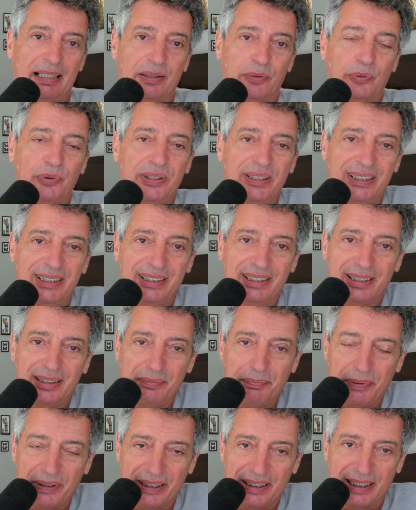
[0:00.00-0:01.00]
У них
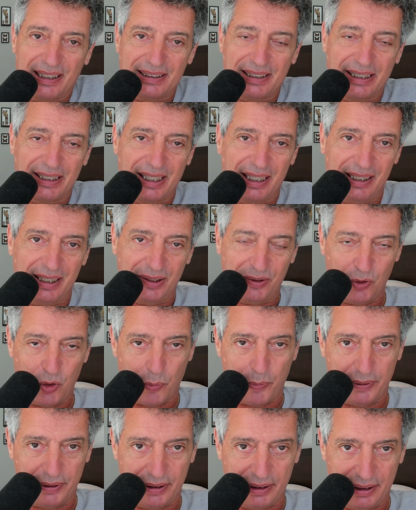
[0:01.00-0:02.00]
нет 15 лет
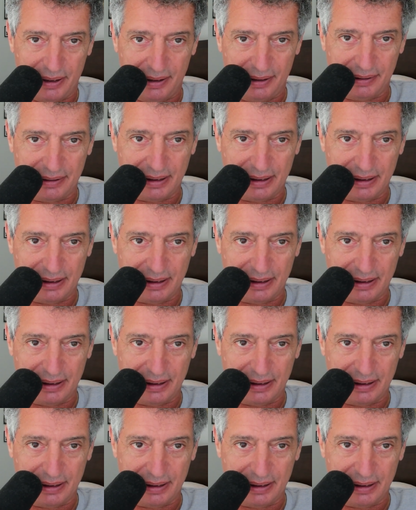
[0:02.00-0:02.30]
опыта,